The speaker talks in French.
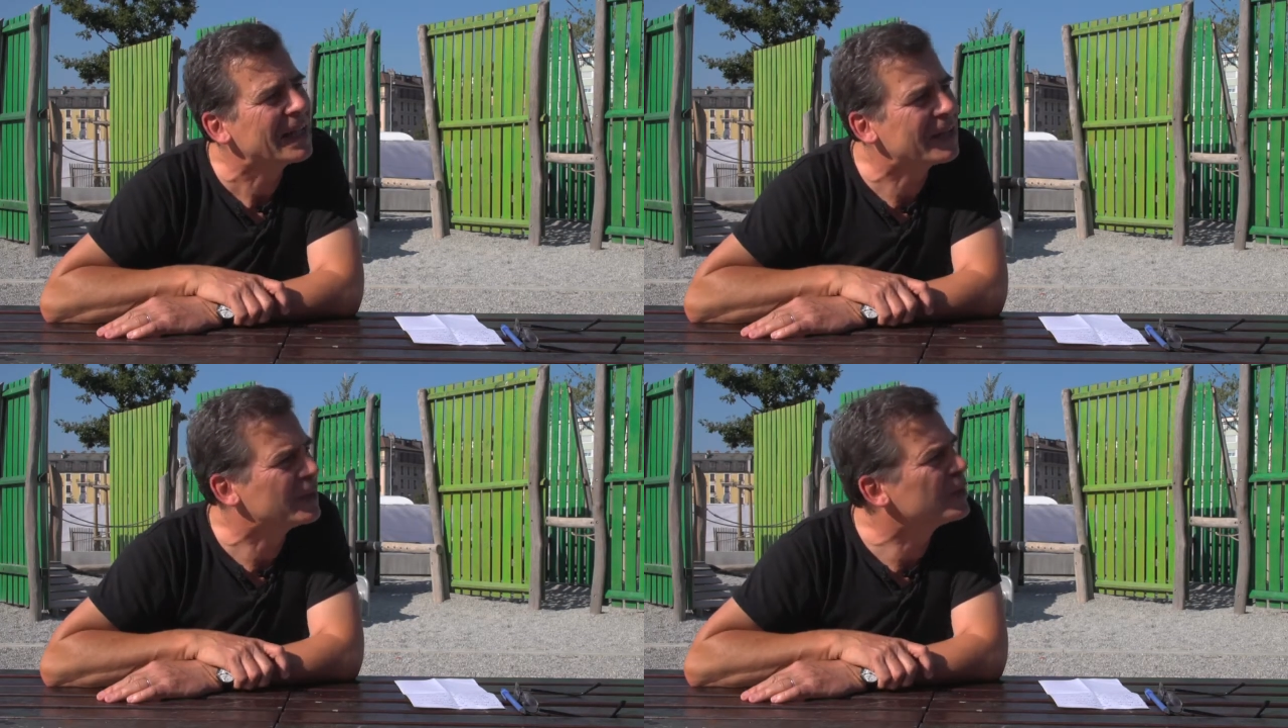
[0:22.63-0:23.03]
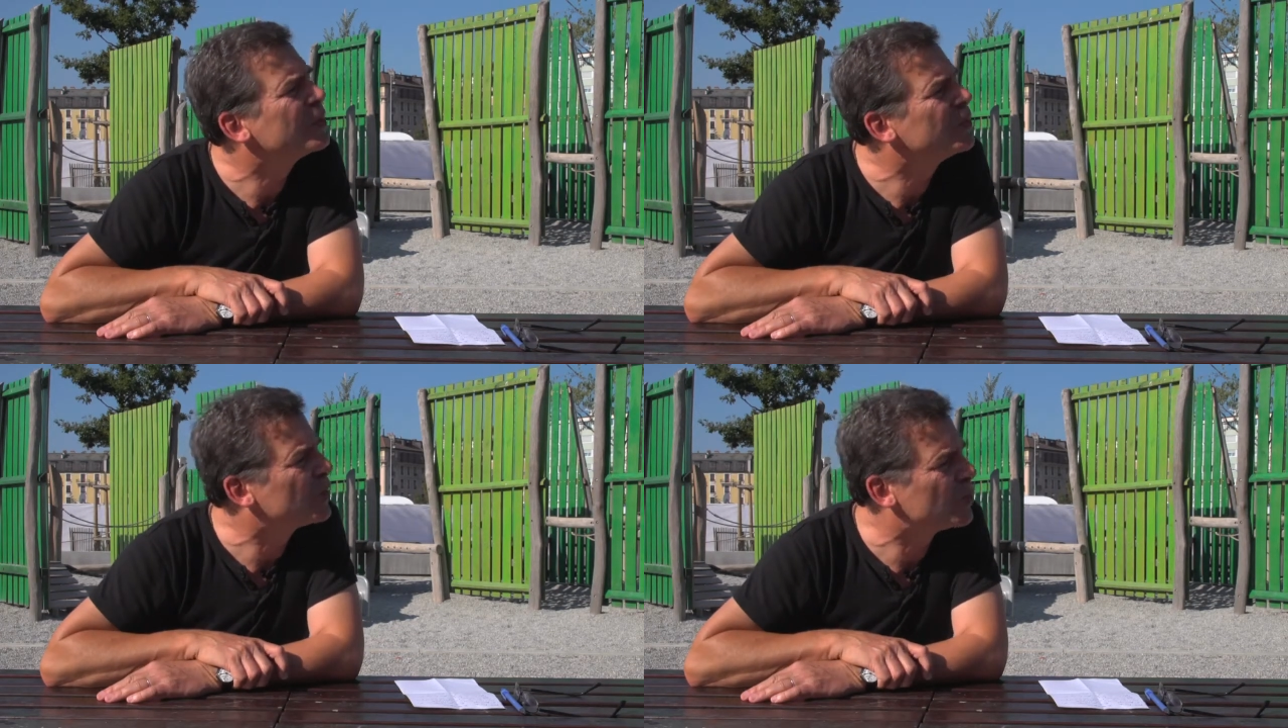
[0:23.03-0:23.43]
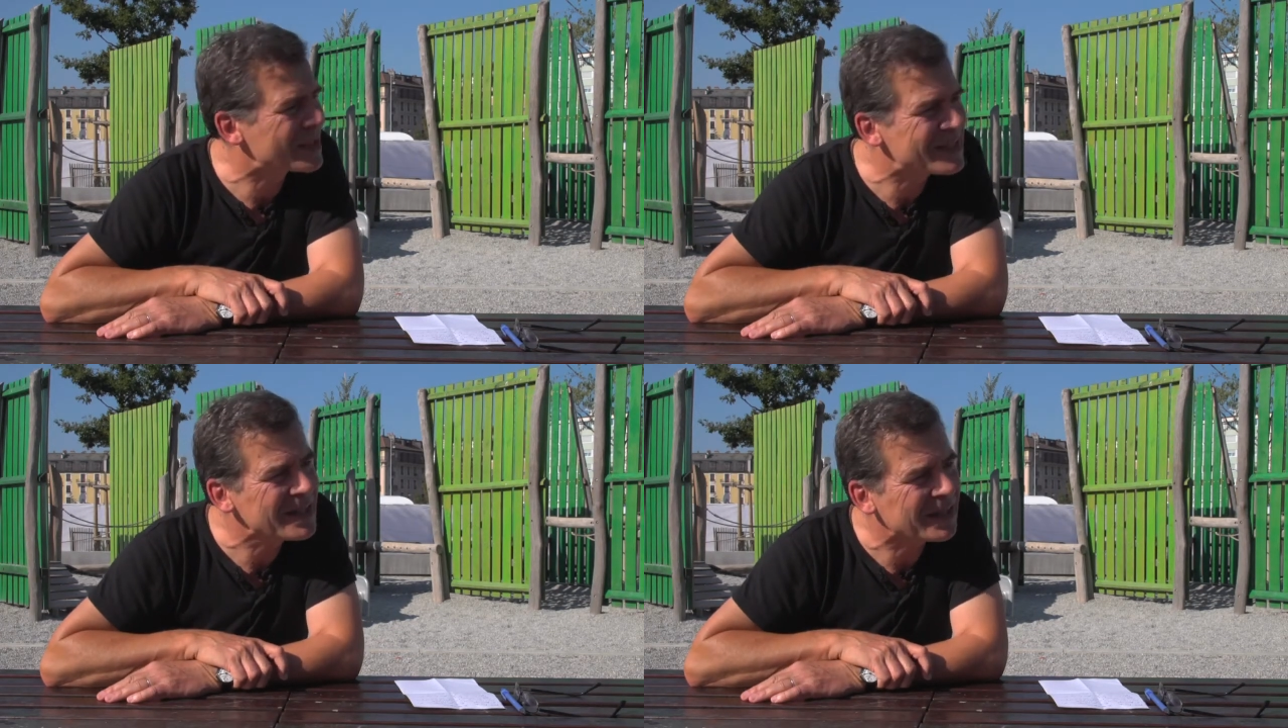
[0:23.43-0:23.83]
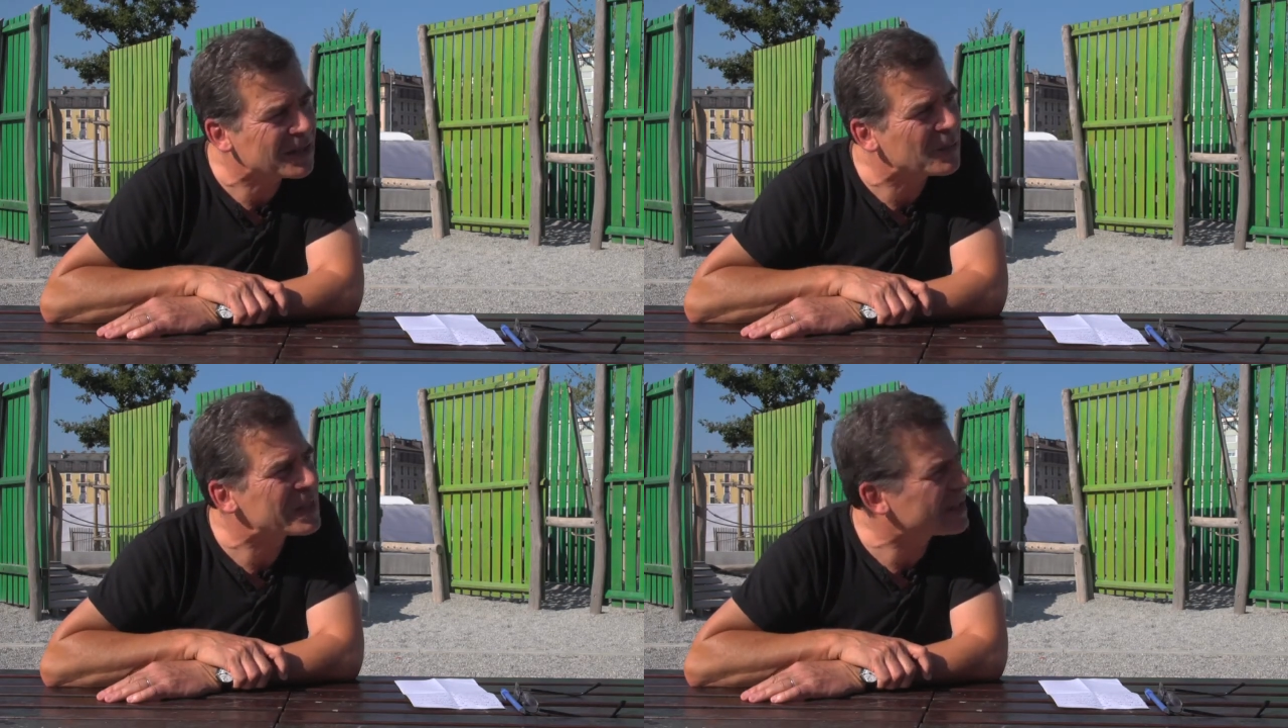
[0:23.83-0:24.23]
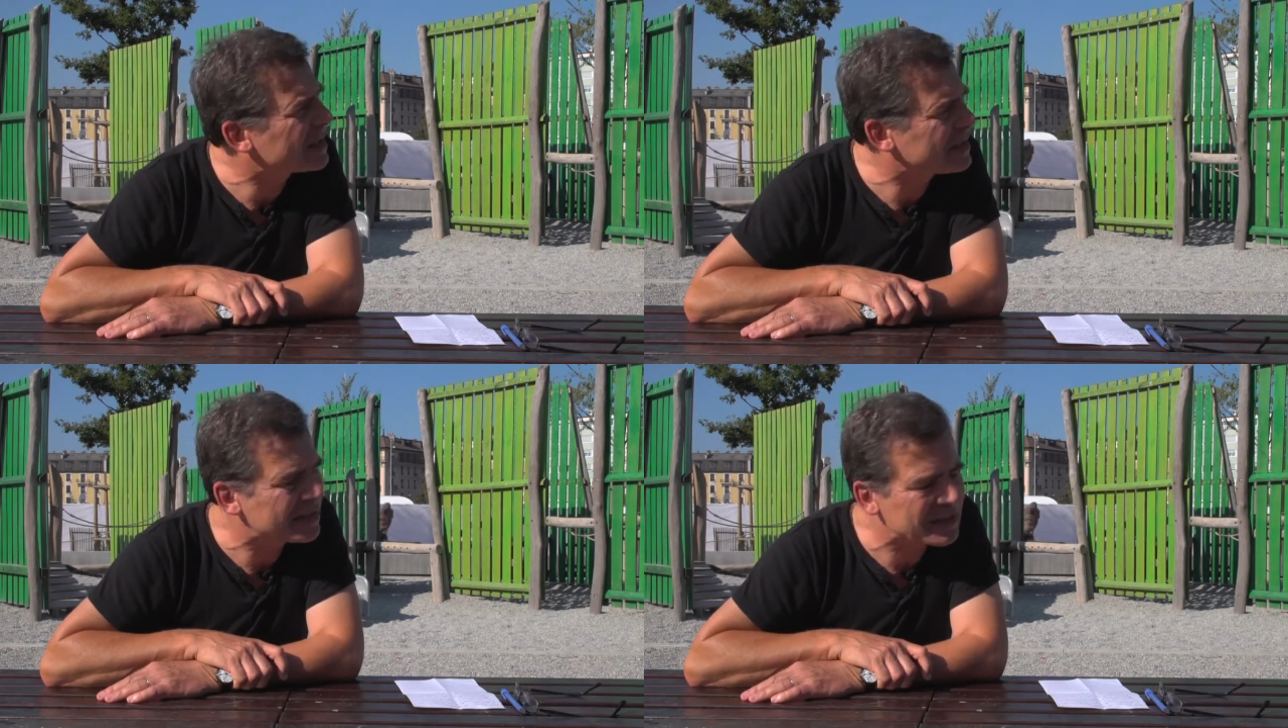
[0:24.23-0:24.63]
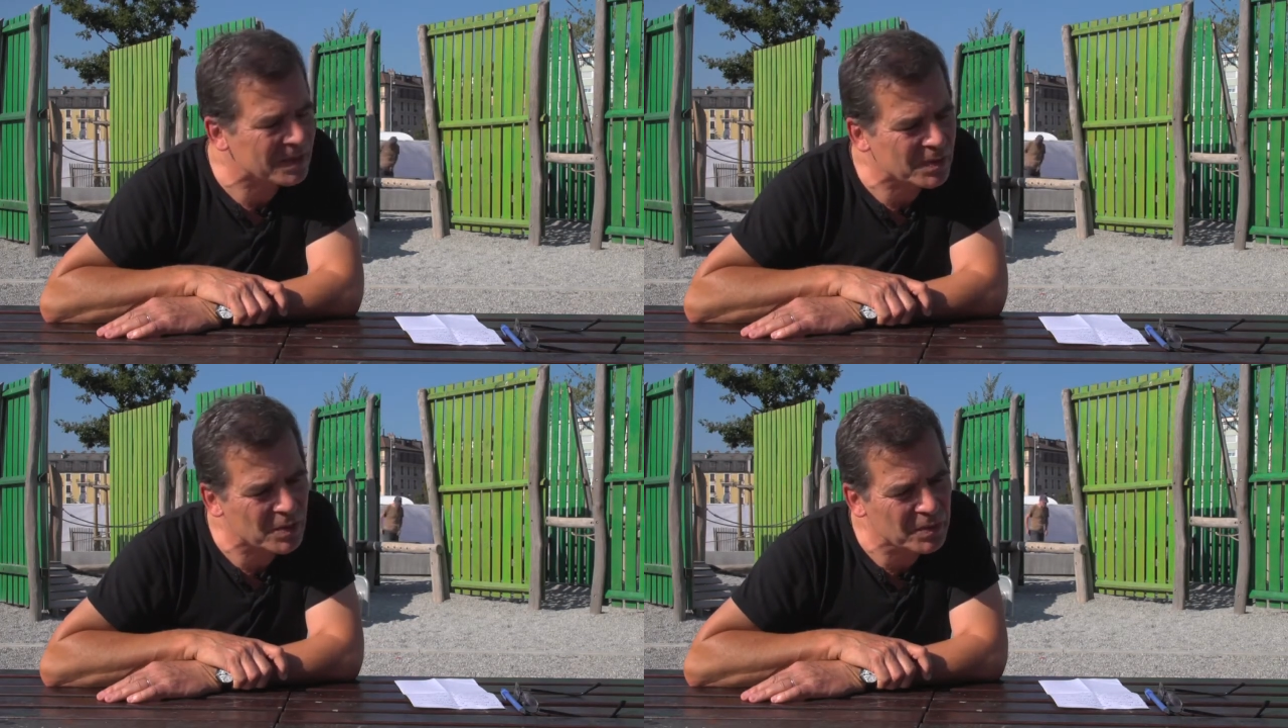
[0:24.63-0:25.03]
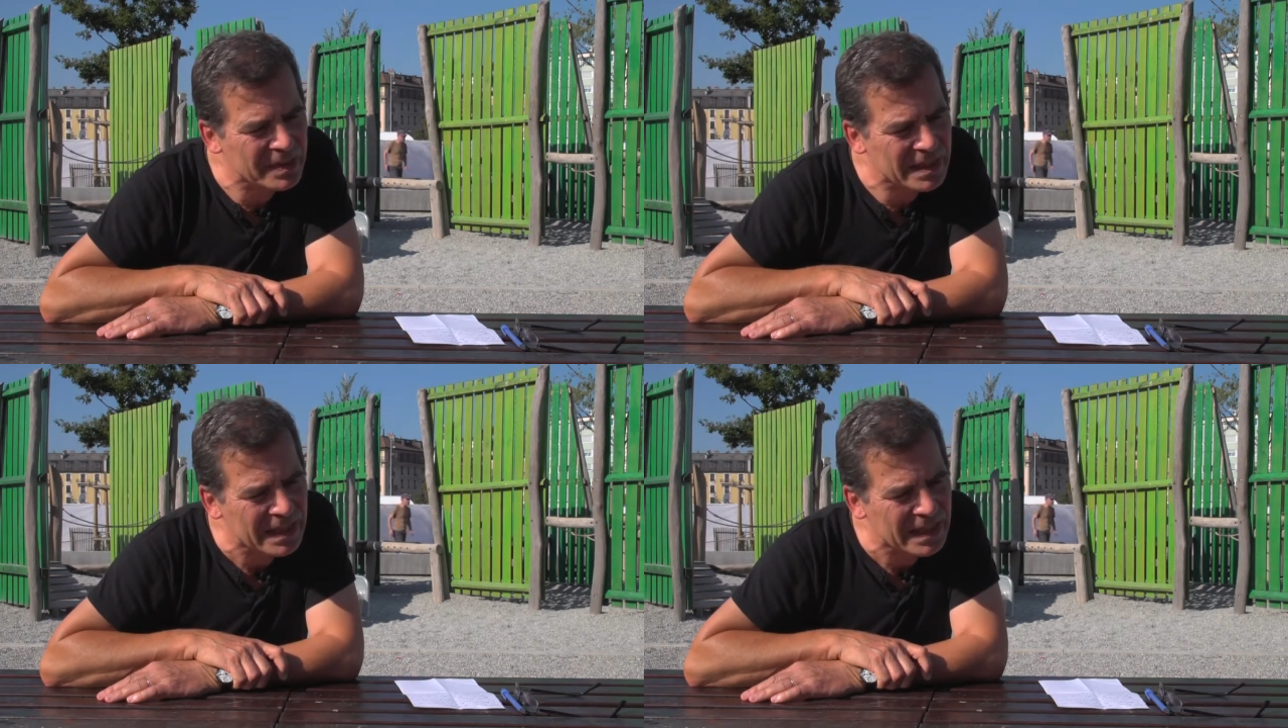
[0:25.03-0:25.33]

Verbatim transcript: et de lieux de loisirs, comme c'est le cas aujourd'hui.